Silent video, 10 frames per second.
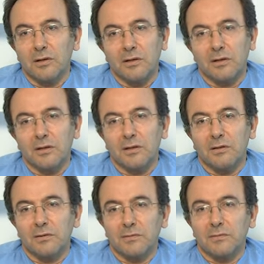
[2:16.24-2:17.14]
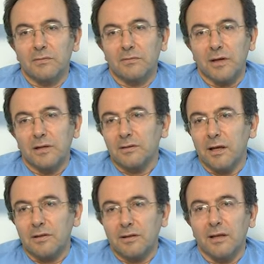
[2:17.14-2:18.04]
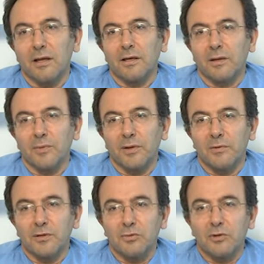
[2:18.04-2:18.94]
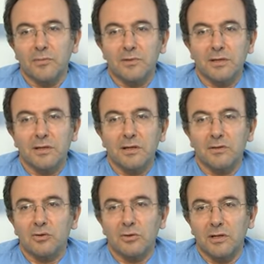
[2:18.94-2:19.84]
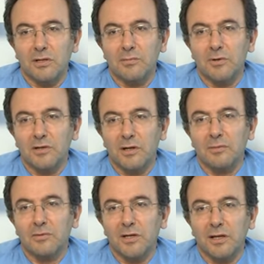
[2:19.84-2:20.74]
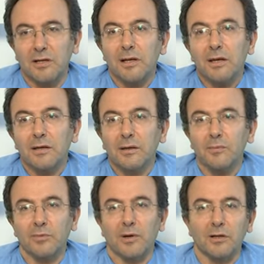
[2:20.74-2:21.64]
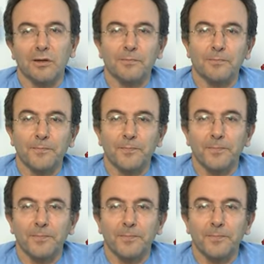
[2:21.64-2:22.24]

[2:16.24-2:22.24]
ee, ve rahatlıkla yapılabilir. Ülkemizde de son derece başarılı bir şekilde yapılmakta.